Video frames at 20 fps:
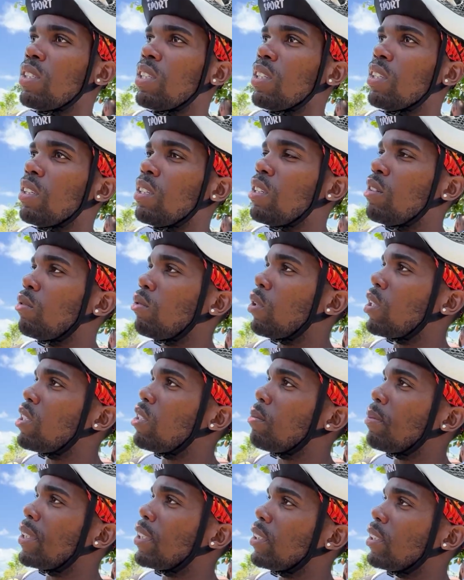c'est rendez-vous à
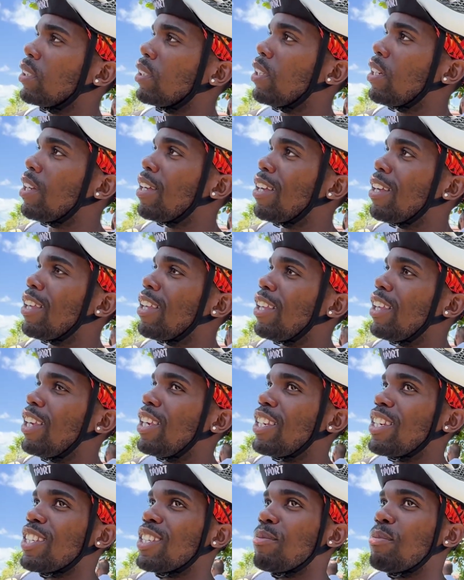dimanche
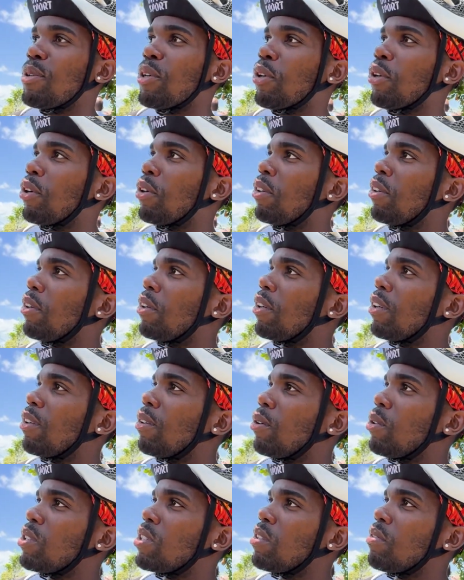j'espère que
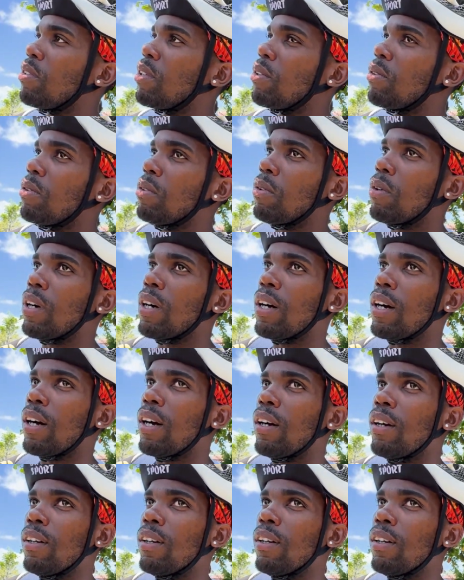OCVO va,